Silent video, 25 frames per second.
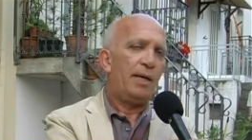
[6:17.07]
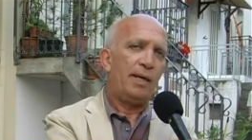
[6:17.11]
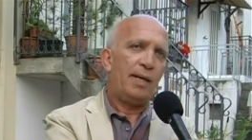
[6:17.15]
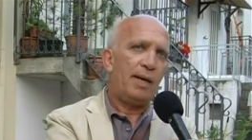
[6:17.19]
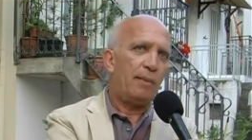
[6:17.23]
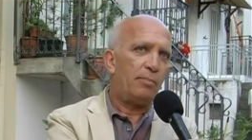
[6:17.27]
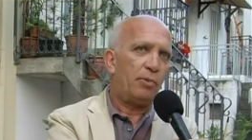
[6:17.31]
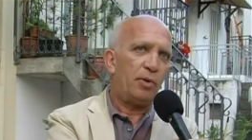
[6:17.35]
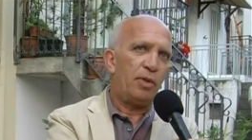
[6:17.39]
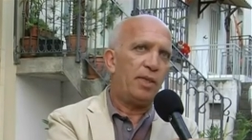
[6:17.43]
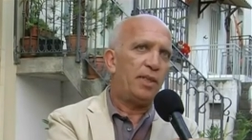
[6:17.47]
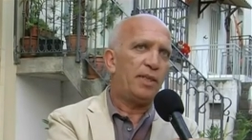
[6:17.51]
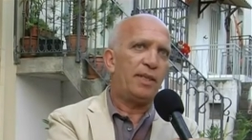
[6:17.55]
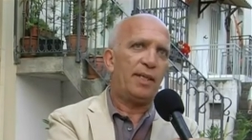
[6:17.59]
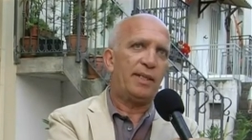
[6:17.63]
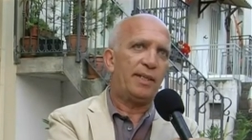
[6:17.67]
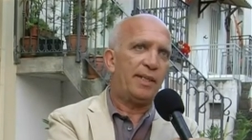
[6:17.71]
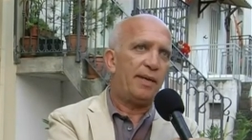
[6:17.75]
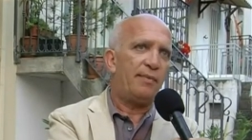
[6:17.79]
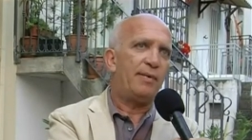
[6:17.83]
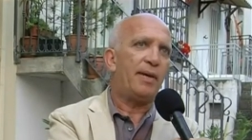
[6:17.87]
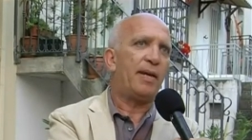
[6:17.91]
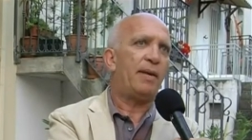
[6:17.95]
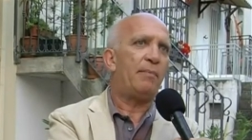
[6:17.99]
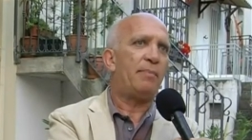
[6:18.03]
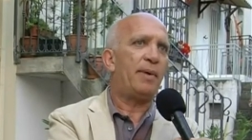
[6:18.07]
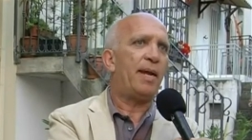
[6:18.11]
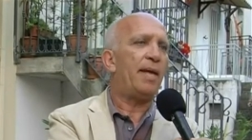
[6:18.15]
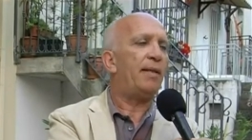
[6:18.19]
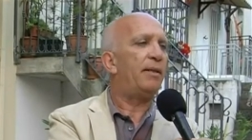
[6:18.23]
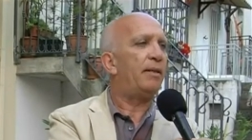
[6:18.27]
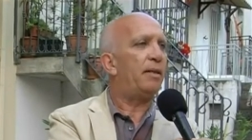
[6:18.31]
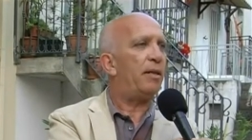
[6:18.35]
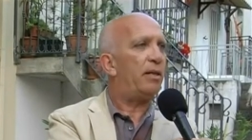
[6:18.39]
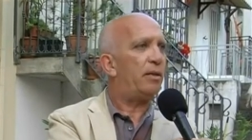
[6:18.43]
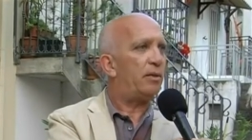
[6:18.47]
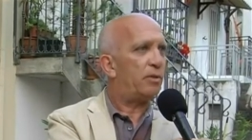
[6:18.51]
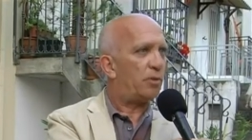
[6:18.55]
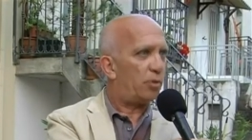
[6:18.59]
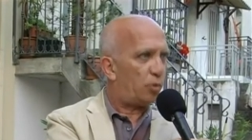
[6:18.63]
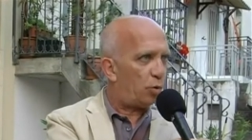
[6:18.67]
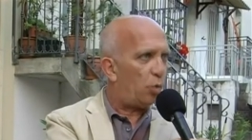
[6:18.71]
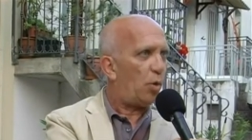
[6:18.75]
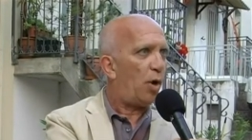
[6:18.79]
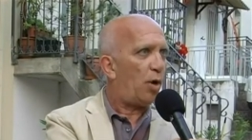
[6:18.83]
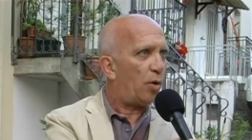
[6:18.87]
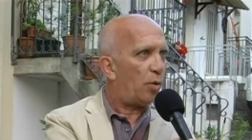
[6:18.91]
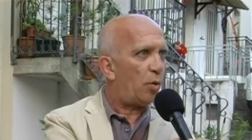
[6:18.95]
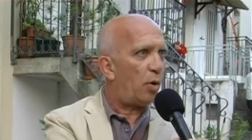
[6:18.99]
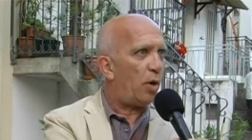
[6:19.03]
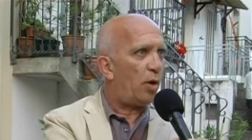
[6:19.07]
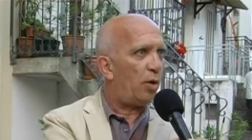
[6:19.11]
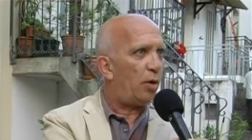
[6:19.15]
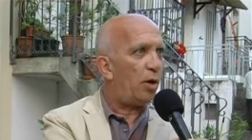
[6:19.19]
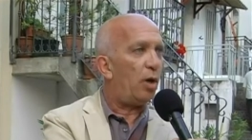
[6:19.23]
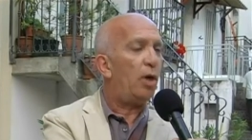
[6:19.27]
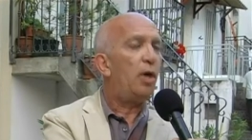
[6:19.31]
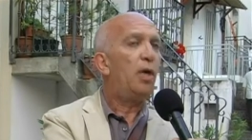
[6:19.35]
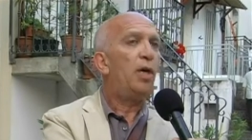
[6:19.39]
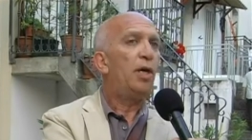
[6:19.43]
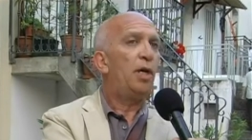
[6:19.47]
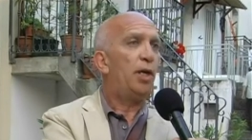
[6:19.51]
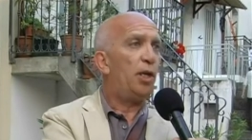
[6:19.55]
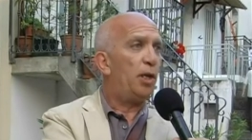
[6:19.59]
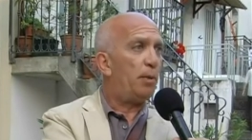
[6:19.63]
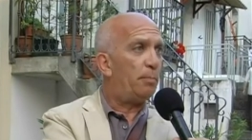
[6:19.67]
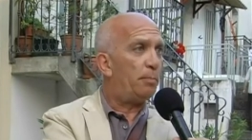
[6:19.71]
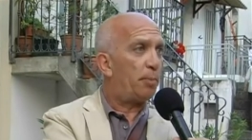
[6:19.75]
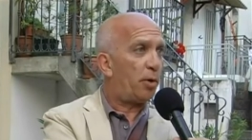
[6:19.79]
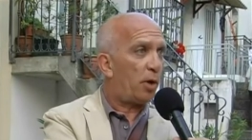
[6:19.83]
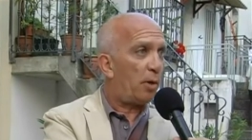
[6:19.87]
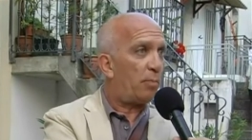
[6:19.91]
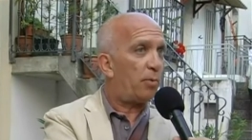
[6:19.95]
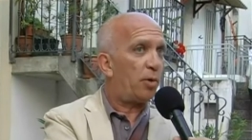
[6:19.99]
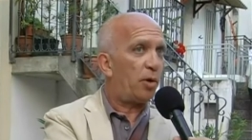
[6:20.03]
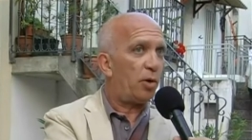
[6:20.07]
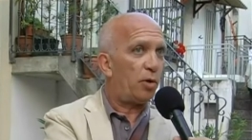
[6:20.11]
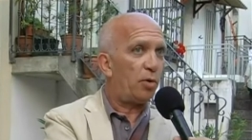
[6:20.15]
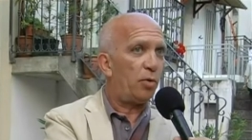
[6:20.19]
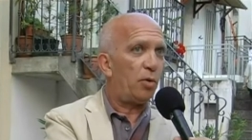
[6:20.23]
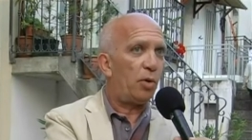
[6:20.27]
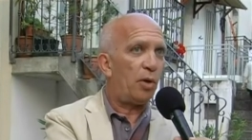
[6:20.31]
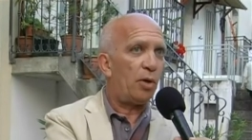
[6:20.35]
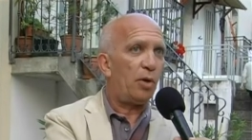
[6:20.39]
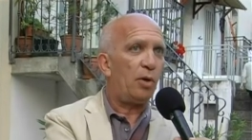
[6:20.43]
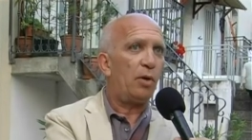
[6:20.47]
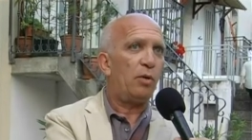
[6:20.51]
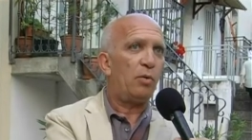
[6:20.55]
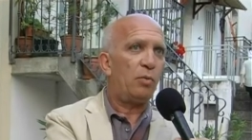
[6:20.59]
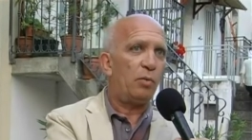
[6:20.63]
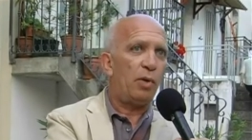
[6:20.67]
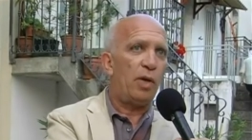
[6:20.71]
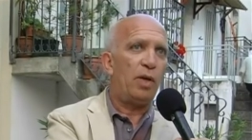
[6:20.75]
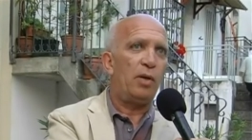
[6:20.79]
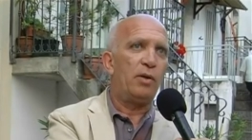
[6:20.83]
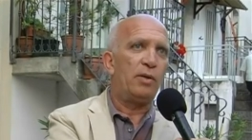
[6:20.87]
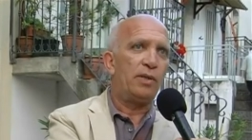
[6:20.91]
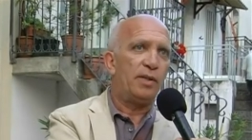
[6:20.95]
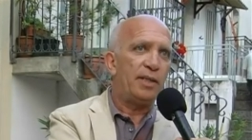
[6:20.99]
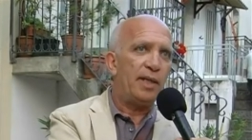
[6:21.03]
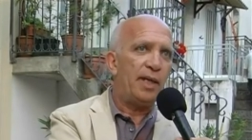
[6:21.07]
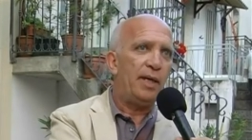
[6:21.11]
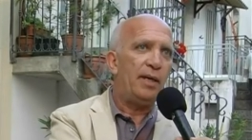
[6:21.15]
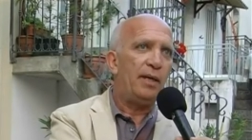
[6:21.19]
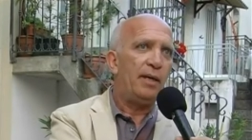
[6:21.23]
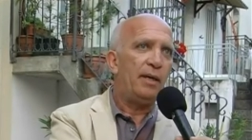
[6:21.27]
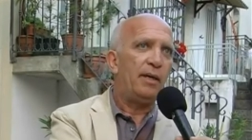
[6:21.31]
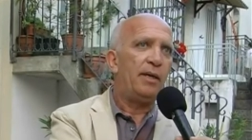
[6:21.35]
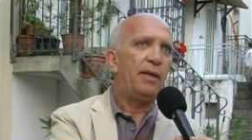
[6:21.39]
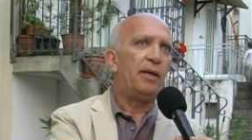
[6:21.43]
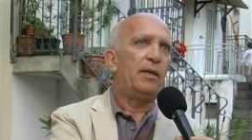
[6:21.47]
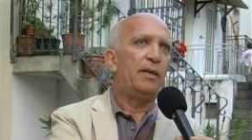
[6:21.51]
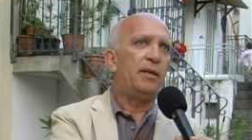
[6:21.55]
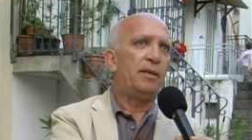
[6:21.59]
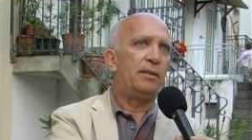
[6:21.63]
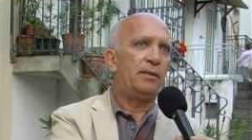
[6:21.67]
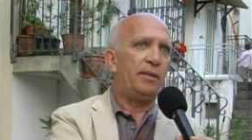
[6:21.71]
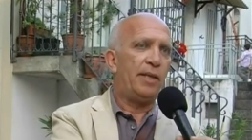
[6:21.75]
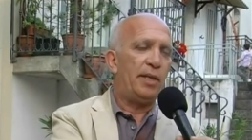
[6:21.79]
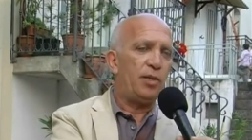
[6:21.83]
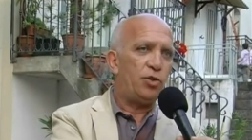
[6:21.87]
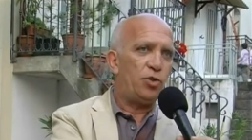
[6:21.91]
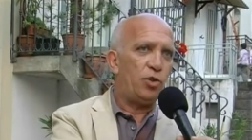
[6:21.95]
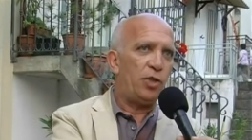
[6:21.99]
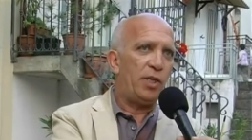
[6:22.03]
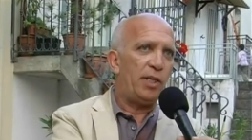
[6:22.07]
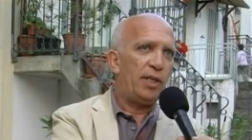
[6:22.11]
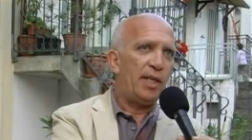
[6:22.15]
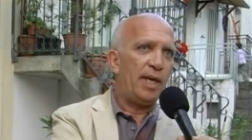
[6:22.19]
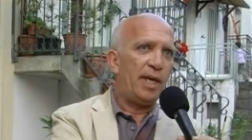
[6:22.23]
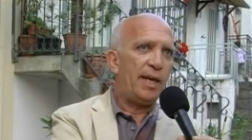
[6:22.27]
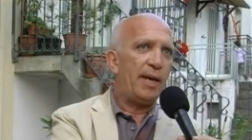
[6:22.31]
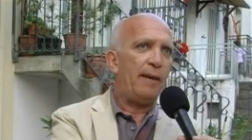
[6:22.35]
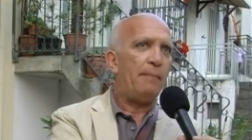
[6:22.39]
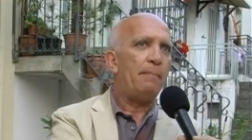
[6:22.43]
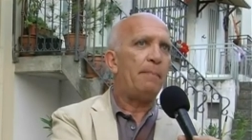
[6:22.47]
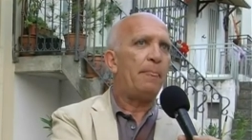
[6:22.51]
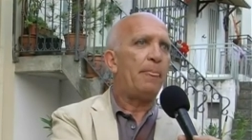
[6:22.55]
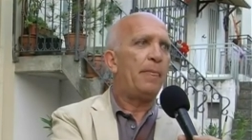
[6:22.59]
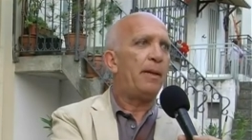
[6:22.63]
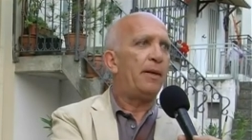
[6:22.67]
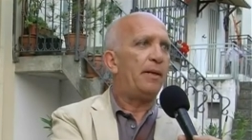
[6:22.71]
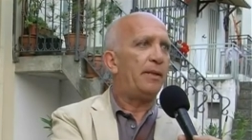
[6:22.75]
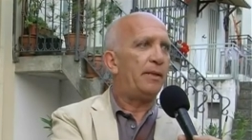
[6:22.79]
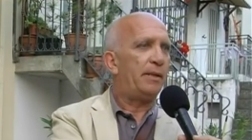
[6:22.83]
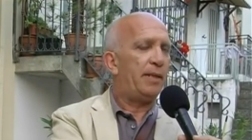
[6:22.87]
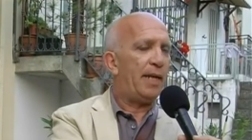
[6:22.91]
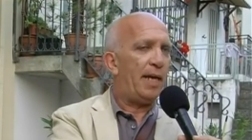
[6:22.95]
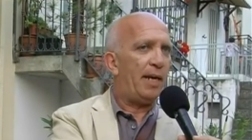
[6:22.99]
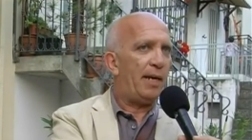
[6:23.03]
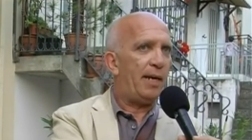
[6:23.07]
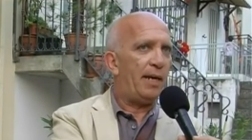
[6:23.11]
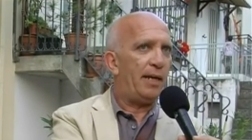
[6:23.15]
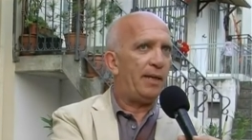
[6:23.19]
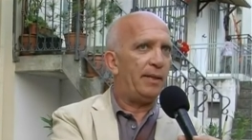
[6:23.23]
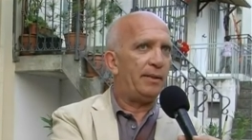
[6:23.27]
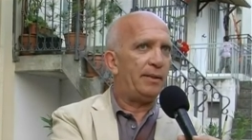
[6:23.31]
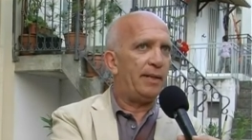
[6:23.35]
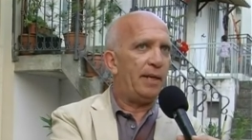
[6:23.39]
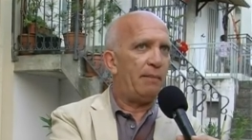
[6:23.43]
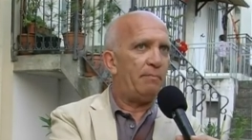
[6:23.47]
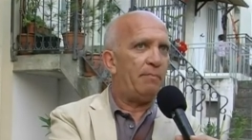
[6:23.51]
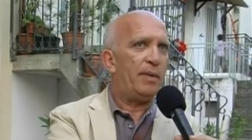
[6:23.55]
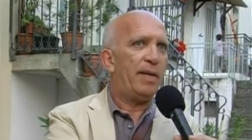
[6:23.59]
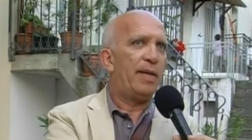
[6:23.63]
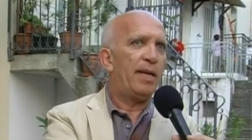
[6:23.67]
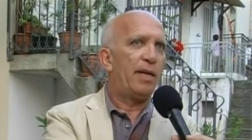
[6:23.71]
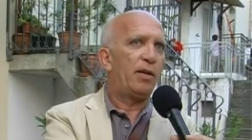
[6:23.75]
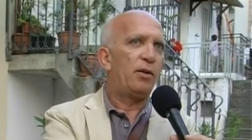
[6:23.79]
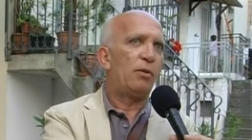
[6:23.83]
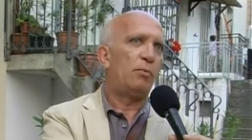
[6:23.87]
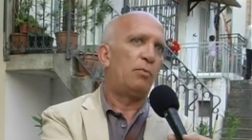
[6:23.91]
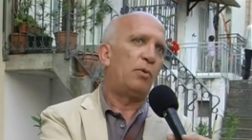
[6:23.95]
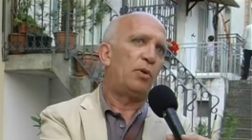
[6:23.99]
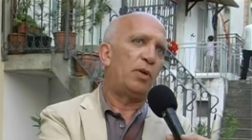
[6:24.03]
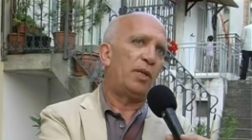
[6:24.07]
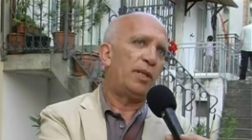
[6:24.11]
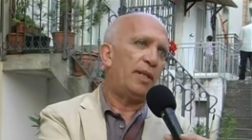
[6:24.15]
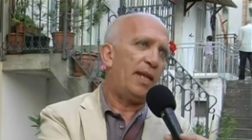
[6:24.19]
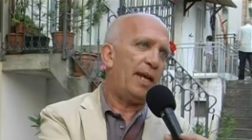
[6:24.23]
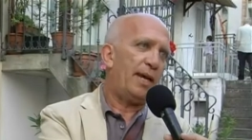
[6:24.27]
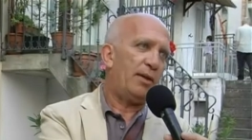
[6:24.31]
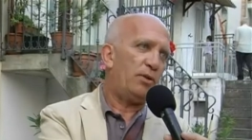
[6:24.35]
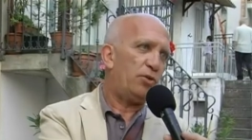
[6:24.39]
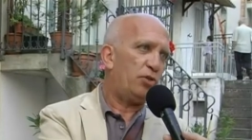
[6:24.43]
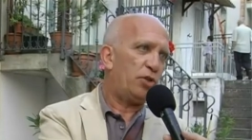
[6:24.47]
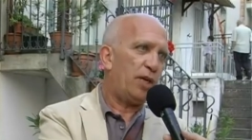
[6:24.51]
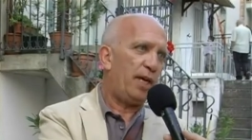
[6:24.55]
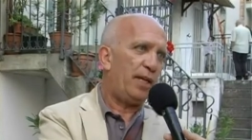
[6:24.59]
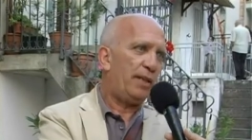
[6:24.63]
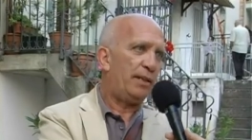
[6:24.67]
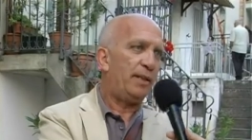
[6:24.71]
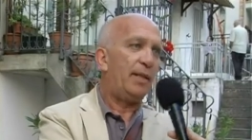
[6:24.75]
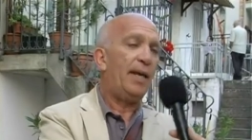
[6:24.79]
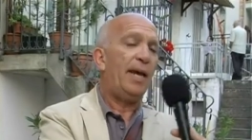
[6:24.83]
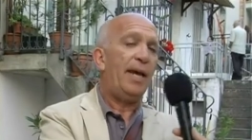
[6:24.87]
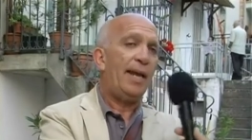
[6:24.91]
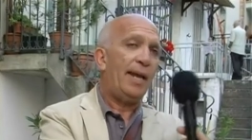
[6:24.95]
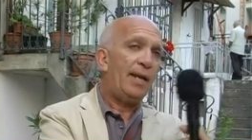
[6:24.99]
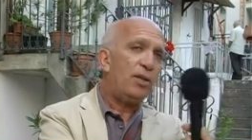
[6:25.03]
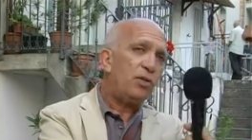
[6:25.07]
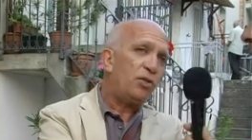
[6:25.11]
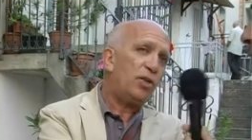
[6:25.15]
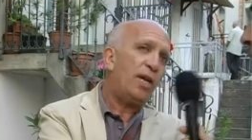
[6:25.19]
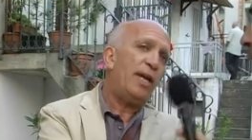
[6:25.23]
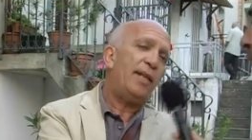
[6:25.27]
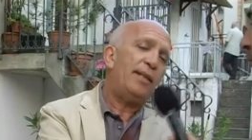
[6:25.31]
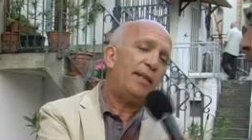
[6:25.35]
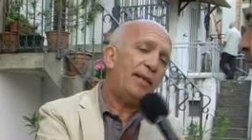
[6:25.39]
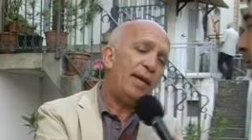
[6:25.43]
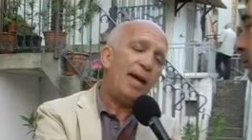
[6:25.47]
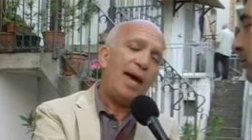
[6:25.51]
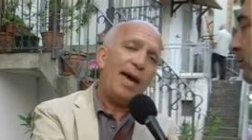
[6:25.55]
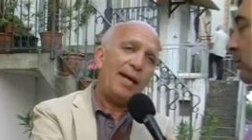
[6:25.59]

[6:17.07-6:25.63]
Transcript: La politica deve riprendere il suo ruolo, il proprio ruolo, quello di decidere del, del, bene comune della gente e la gente